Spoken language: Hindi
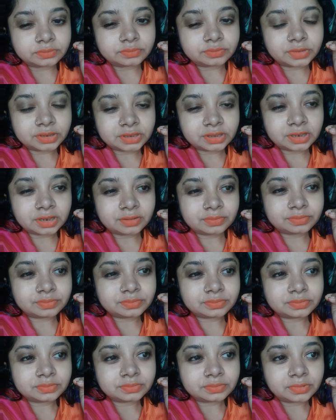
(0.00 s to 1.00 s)
मतलब
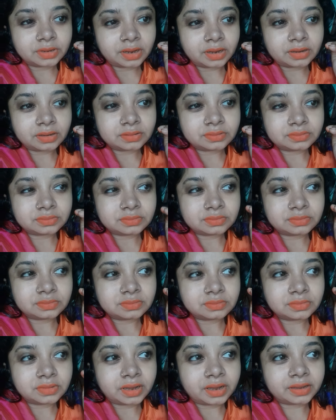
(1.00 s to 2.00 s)

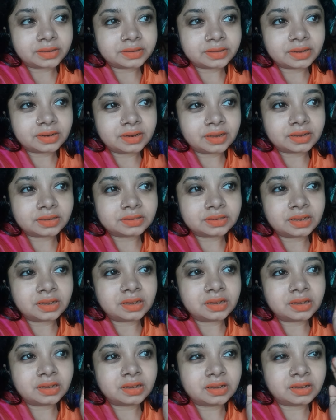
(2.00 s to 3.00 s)
ऐसा लगता
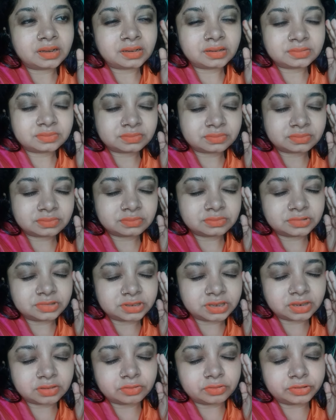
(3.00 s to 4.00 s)
है
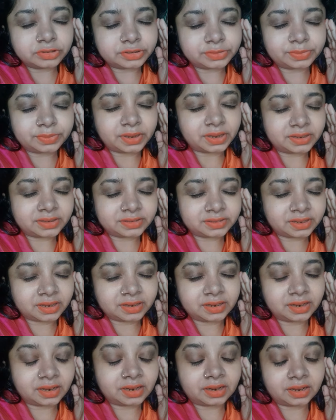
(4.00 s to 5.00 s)
मुझे कुछ भी अच्छा
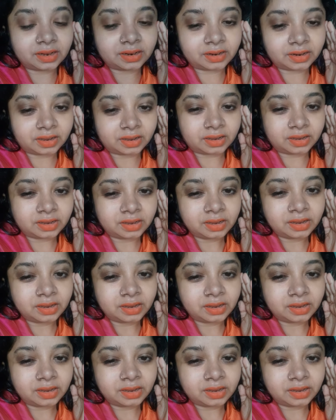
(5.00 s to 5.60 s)
नहीं लग रहा है